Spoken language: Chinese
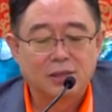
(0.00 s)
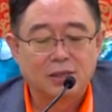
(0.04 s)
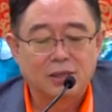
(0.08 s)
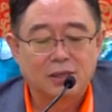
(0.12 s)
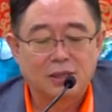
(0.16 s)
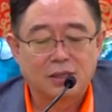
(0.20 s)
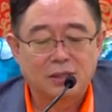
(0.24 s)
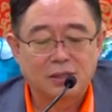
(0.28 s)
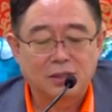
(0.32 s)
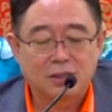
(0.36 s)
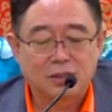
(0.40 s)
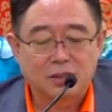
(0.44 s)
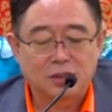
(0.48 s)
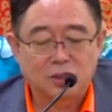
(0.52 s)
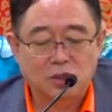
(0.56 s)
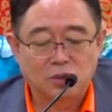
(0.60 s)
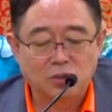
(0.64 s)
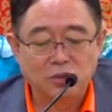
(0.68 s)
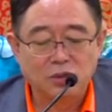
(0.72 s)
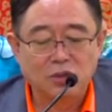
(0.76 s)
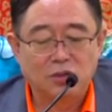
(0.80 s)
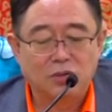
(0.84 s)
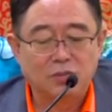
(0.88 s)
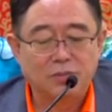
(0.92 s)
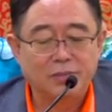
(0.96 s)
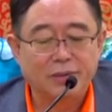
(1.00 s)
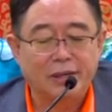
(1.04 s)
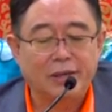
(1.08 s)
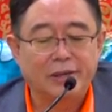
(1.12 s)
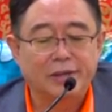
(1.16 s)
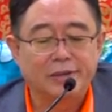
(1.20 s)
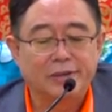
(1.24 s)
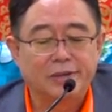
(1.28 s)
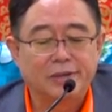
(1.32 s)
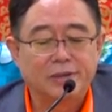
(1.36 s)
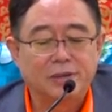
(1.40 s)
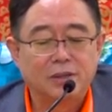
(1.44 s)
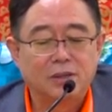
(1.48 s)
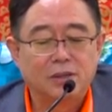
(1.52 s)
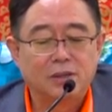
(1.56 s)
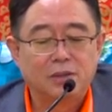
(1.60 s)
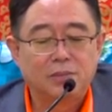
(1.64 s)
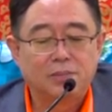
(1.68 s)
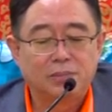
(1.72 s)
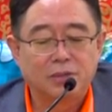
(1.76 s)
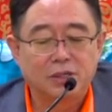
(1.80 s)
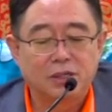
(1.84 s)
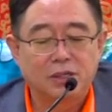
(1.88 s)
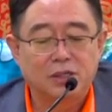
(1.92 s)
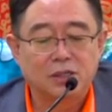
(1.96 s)
啊，都有命，
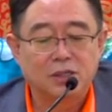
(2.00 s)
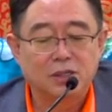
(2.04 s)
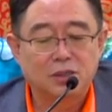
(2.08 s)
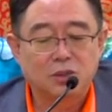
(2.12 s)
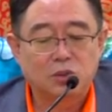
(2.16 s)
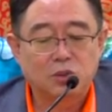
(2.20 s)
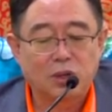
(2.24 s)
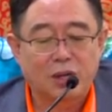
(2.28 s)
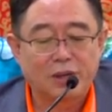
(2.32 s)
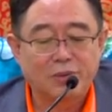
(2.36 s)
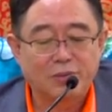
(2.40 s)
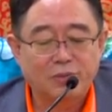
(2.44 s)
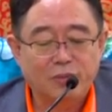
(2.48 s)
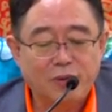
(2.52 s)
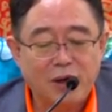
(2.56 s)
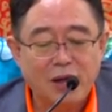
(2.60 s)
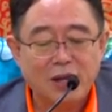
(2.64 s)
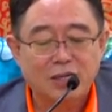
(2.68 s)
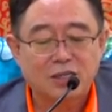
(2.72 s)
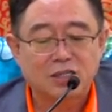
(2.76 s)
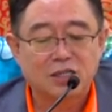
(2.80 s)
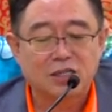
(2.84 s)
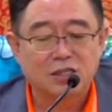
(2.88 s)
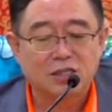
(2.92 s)
不可断万